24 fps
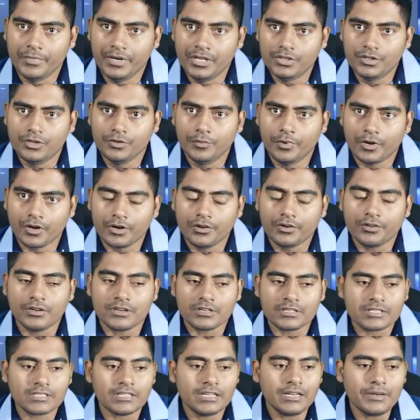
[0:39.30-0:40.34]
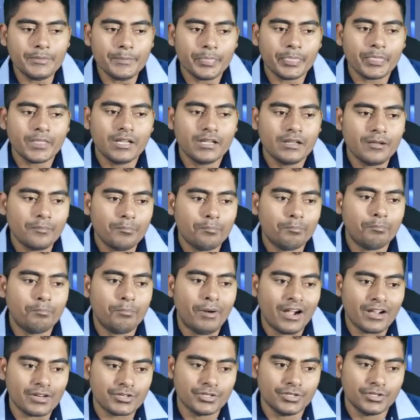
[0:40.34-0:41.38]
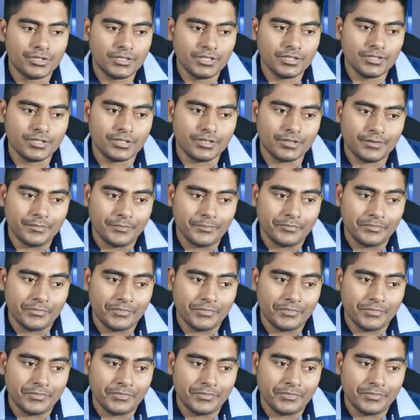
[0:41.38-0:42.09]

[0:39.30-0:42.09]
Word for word: মৃত্যুবরণ করছেন বাষট্টি জন